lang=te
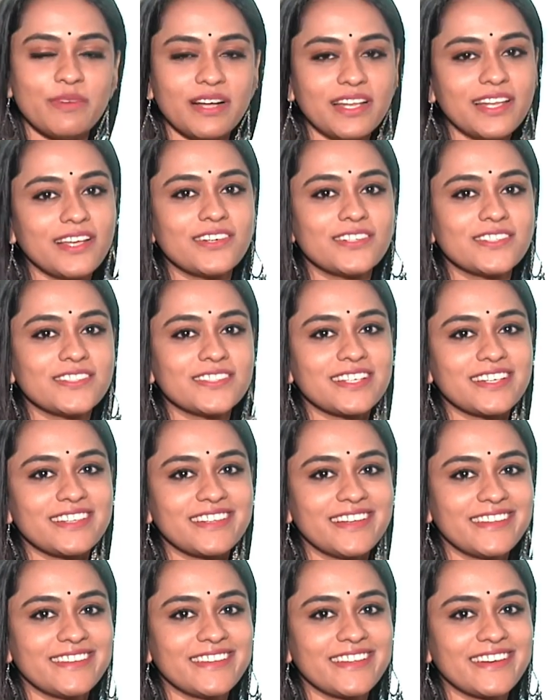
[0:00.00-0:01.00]
భలే ఉంటుంది
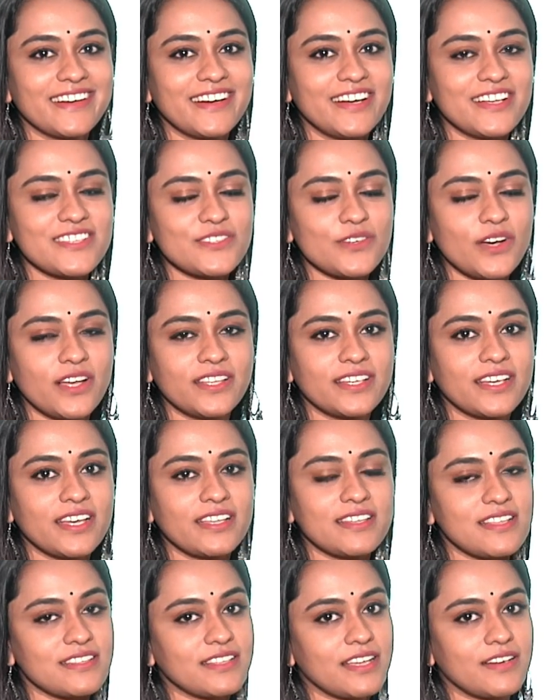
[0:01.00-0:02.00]
కదా అందంగా సో
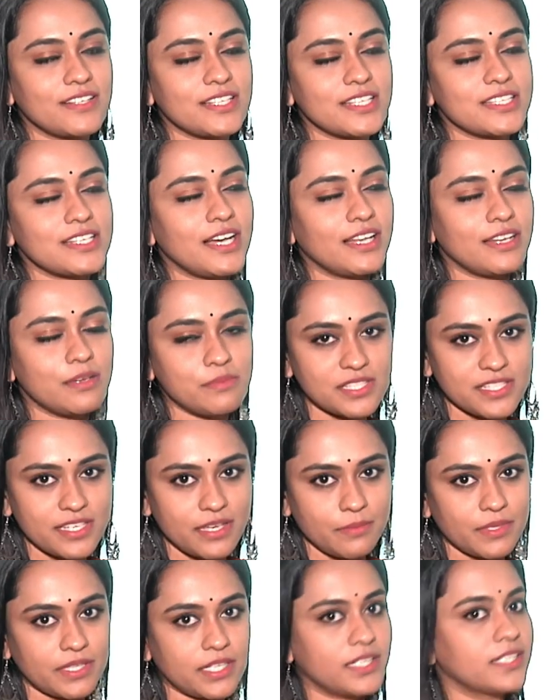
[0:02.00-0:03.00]
అందుకే దాని తర్వాత చాలా
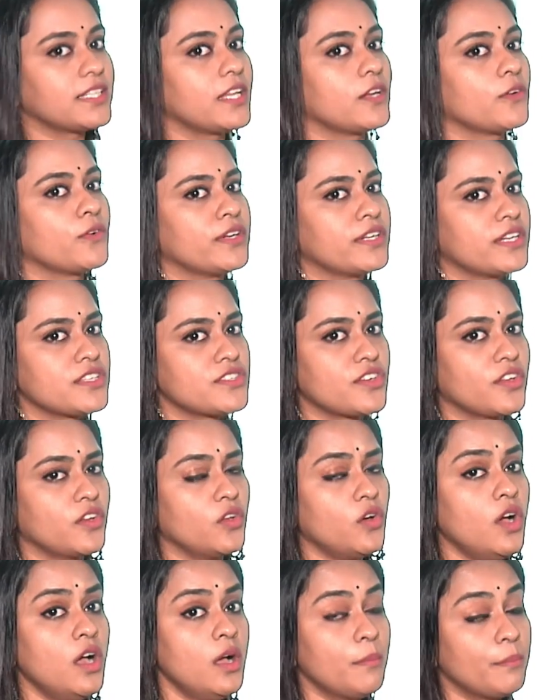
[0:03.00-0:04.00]
బిజీ అయిపోయిందండి తెలుగు
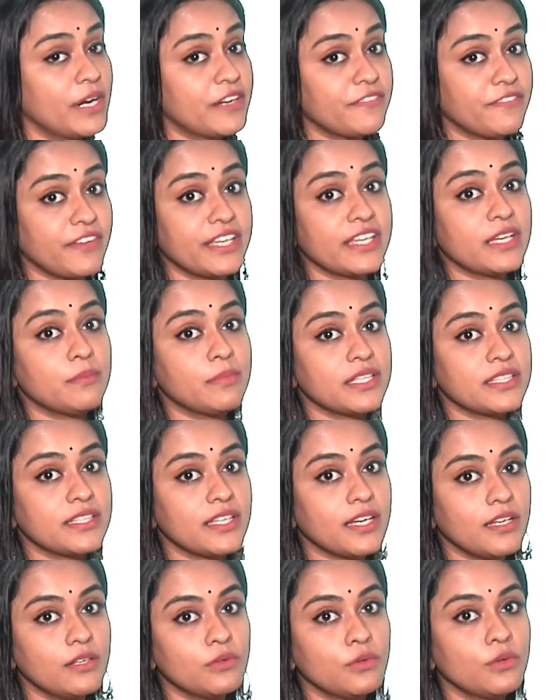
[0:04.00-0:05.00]
ఇండస్ట్రీలో బట్
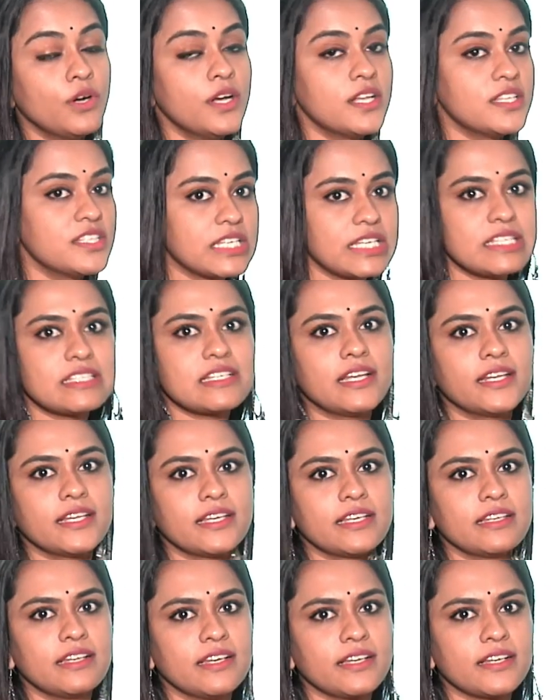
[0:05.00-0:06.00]
వెయ్యబద్దాలు జై
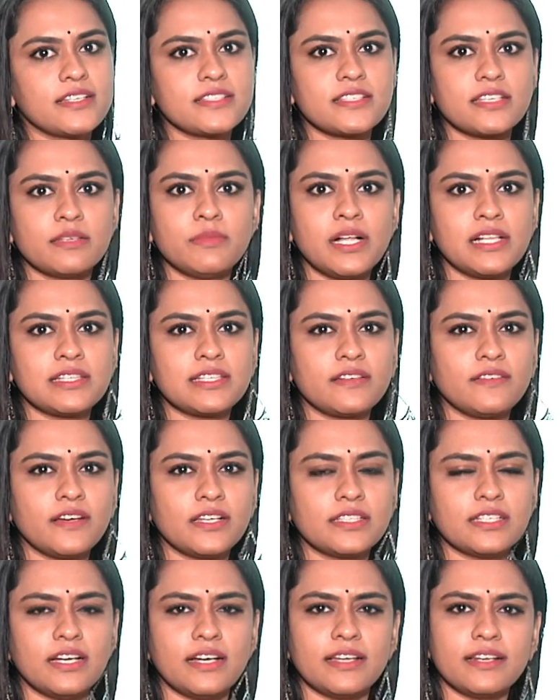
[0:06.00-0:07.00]
జానకి నాయక సినిమాల
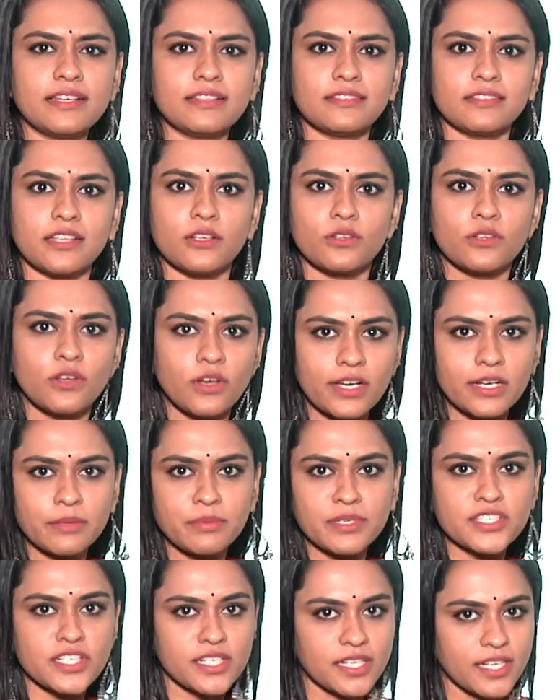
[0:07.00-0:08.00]
తర్వాత అరే తెలుగులో
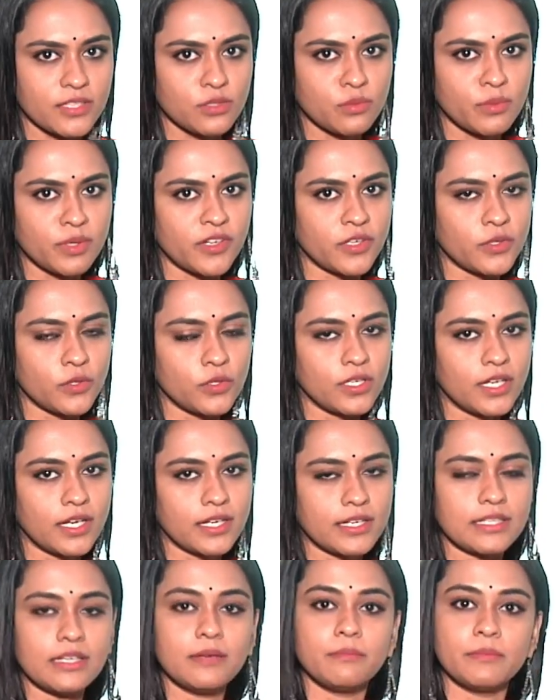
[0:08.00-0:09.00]
కనిపించట్లేదు మనం
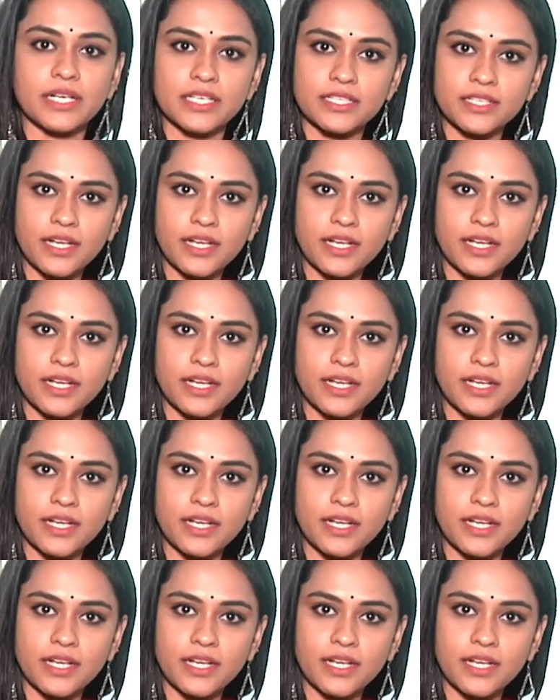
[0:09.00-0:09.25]
అనుకున్నాం కదా బట్